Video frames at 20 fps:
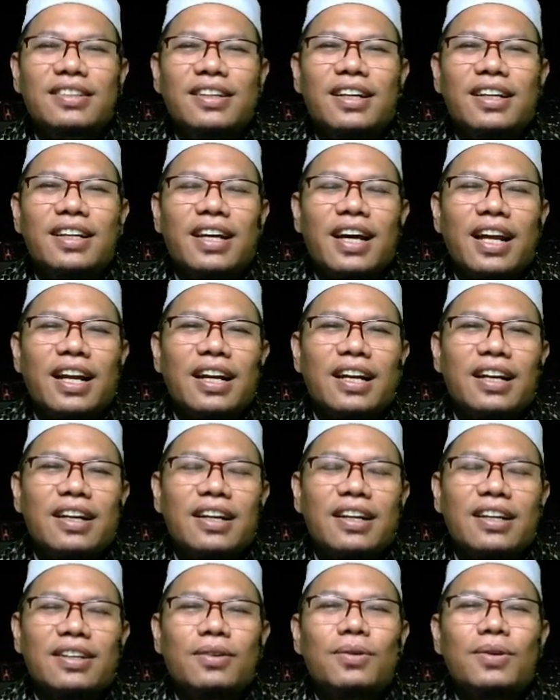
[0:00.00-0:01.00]
dari
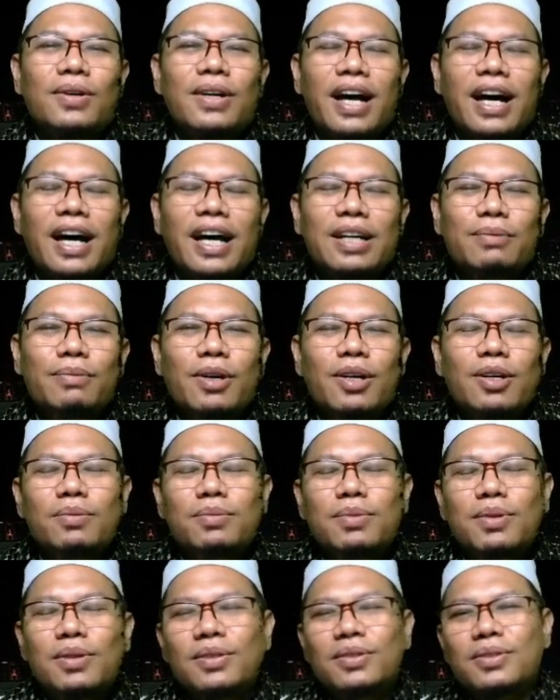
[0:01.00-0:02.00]
Al-Qur'an
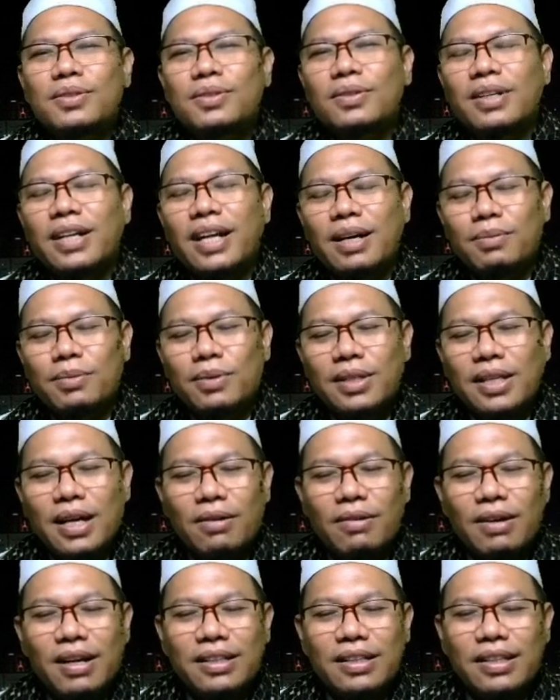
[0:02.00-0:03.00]
maupun sunnah
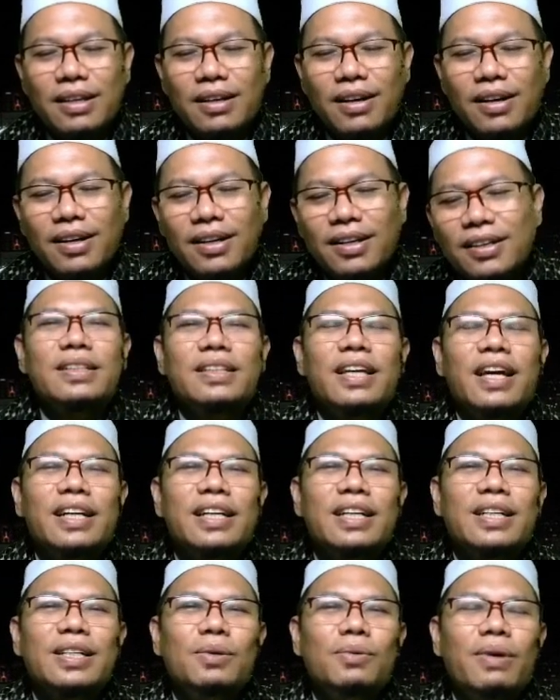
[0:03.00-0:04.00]
mutawatirah yang
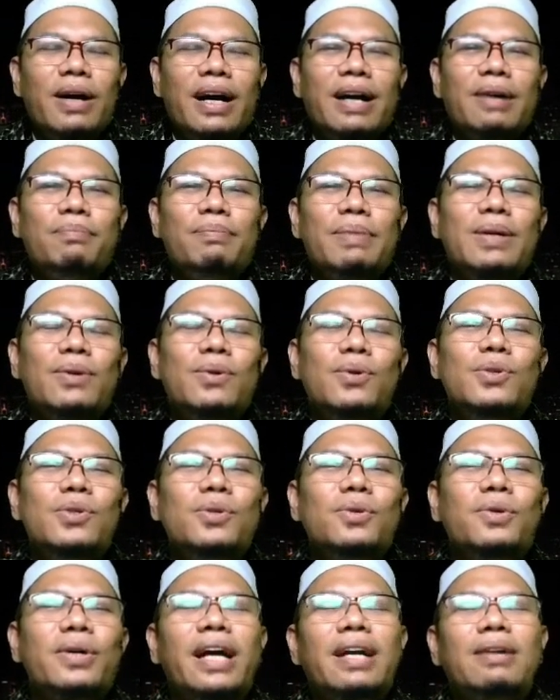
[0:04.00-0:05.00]
kedua
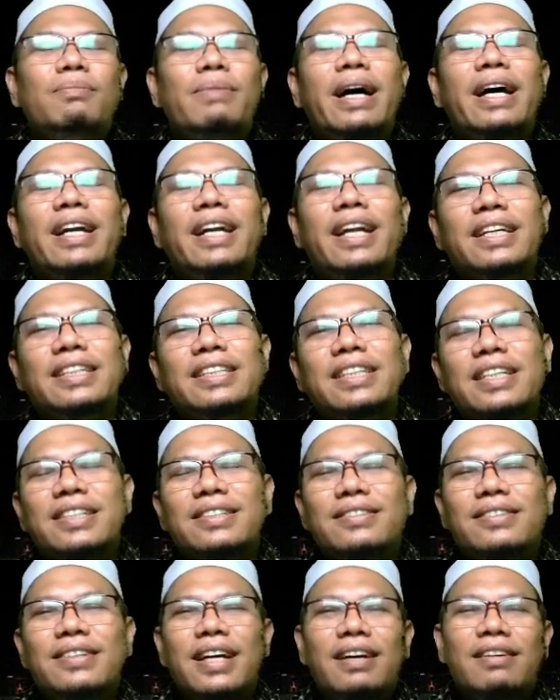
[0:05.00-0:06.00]
penunjukan maknanya
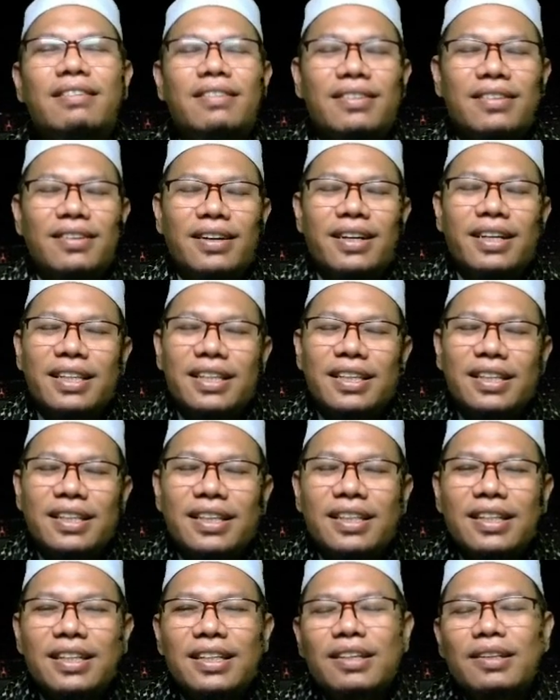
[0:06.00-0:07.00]
juga qat'i